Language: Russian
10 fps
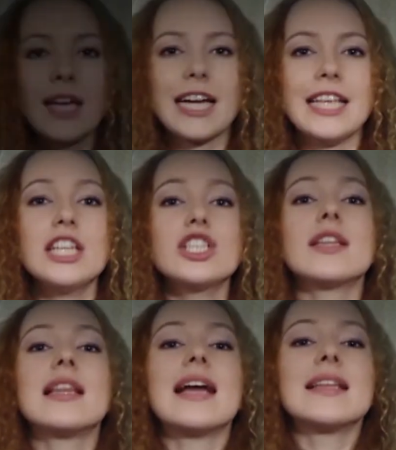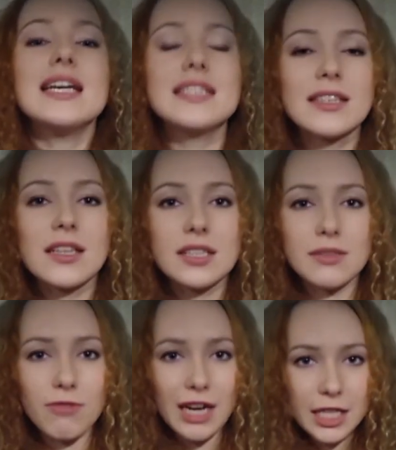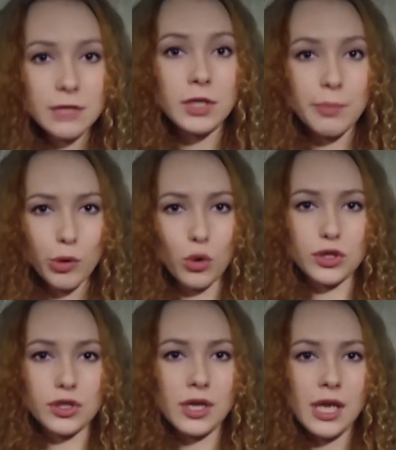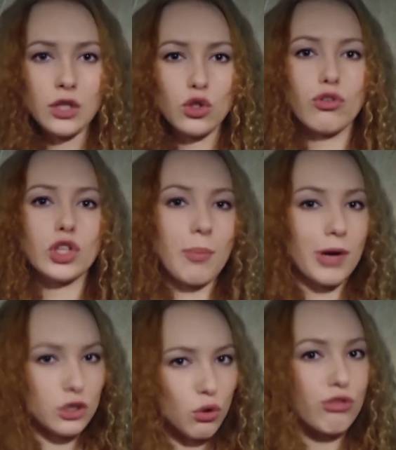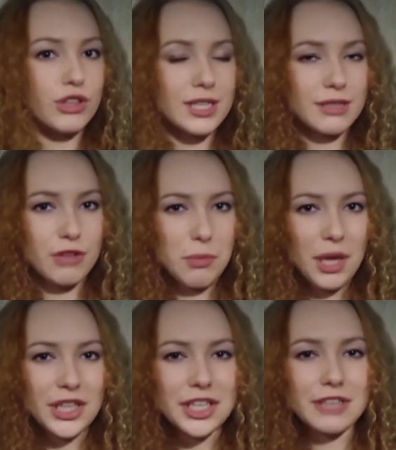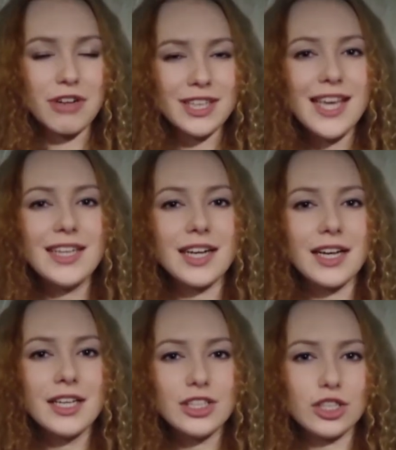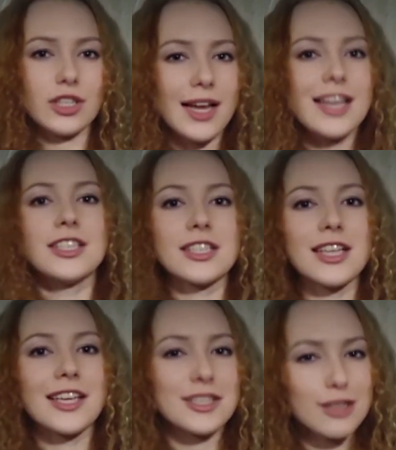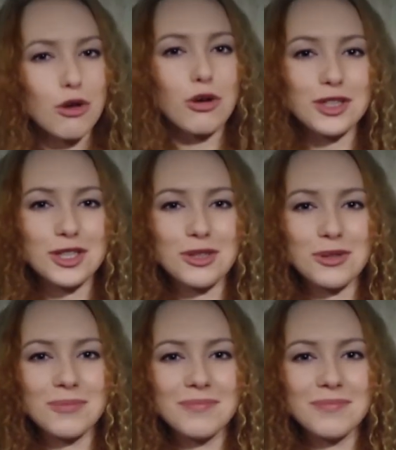Конечно, для нас этот символизм непрост, но вот образованные современники Ванейка читали эти знаки с легкостью.